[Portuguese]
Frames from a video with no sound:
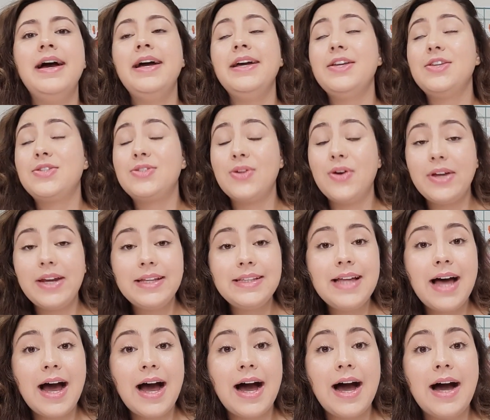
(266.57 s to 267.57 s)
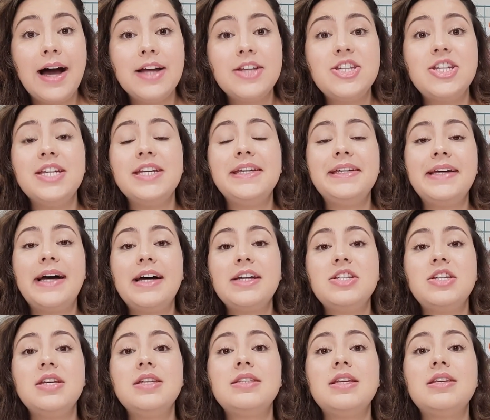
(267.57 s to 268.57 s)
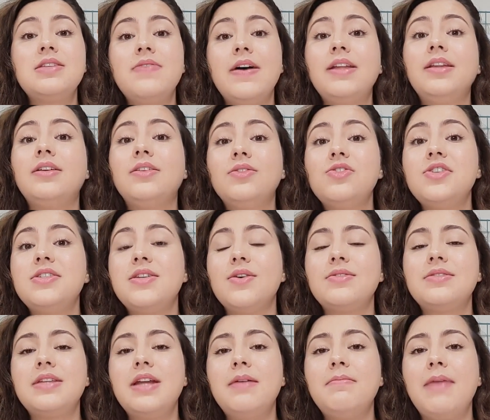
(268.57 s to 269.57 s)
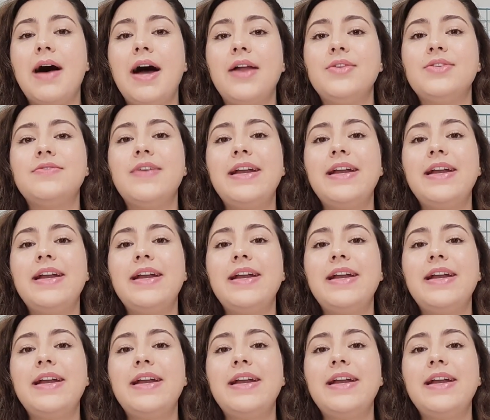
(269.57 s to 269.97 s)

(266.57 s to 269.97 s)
história da arte e artistas falando de seus trabalhos.